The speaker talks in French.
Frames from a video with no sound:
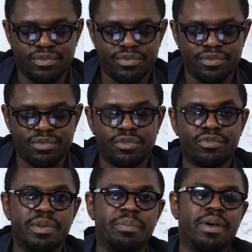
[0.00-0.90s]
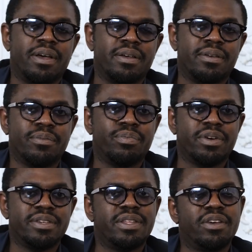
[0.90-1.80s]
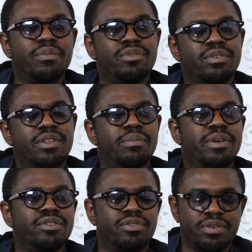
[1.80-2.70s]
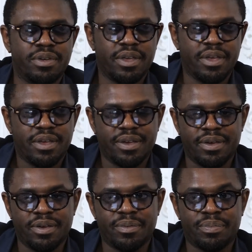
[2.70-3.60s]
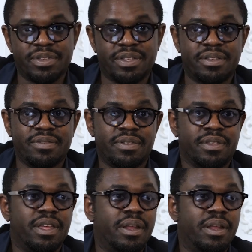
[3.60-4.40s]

on n'en oublie pas, euh, pour rester quand même sur une image euh, euh, positif, il y a la